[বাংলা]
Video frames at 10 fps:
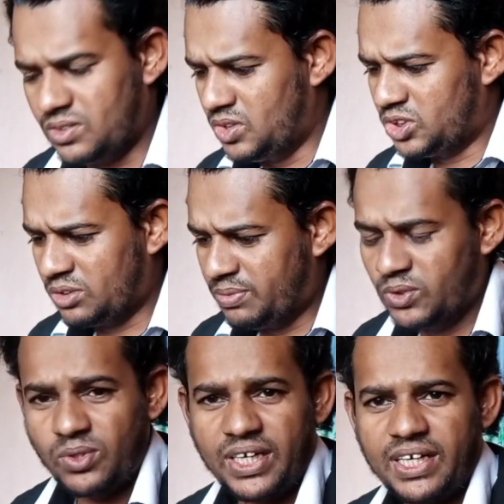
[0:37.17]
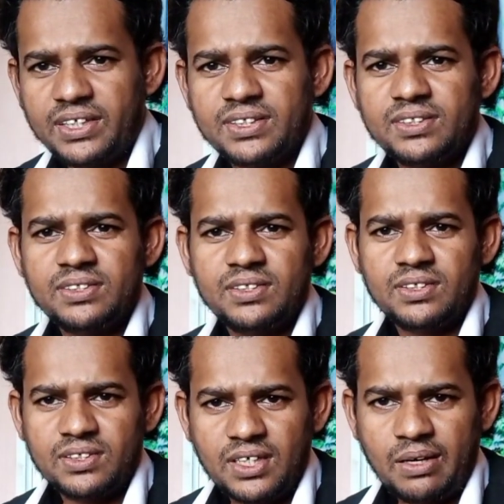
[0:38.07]
দর্শক বন্ধুরা
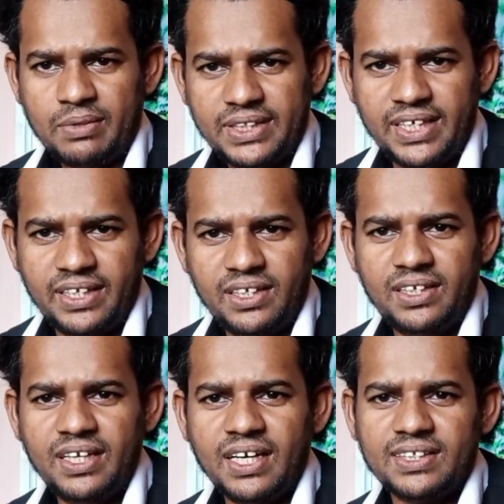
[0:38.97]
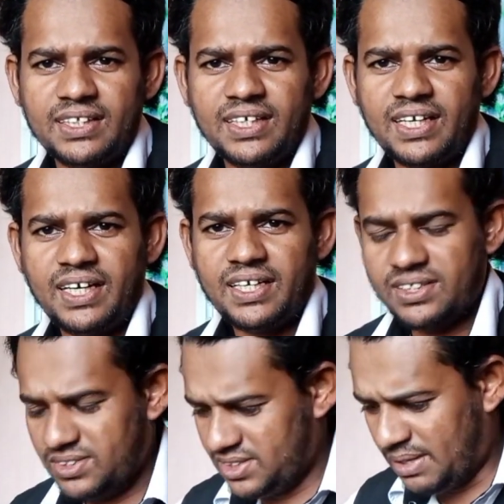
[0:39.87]
আমাদের ইন্ডিয়ার দাদারা
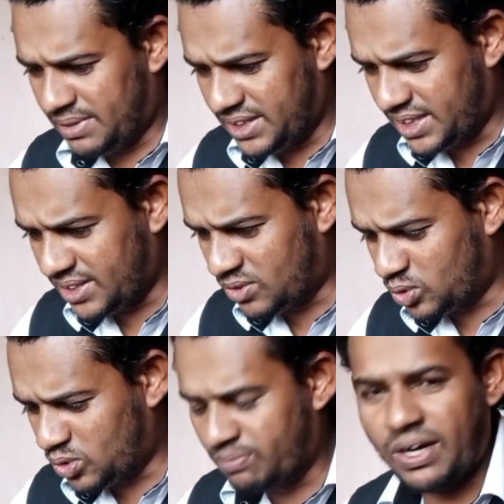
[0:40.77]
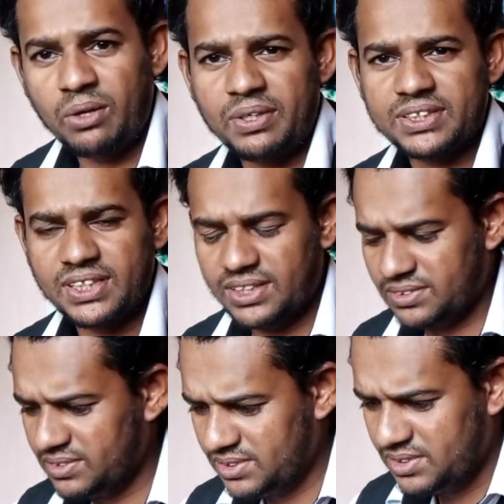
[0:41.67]
আমাদেরকে কতটুকু ভালোবাসে
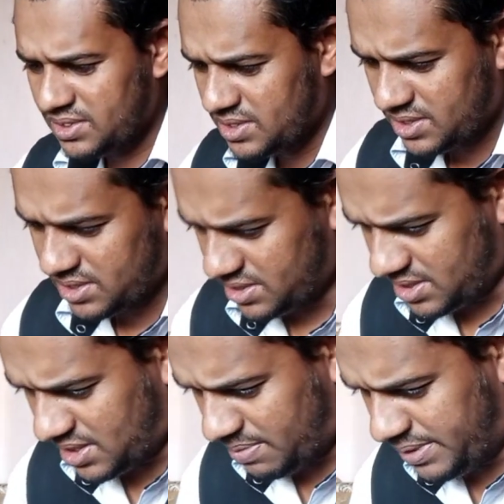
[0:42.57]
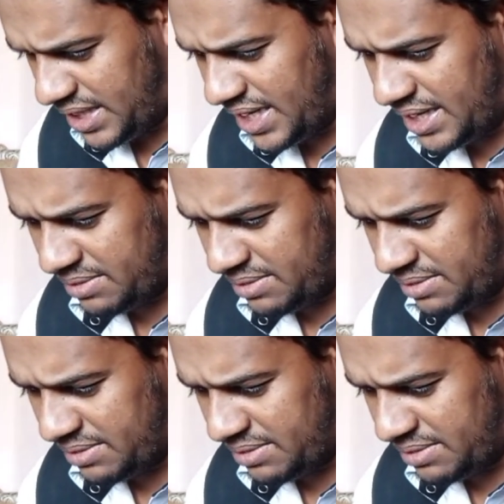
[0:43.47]
আপনারা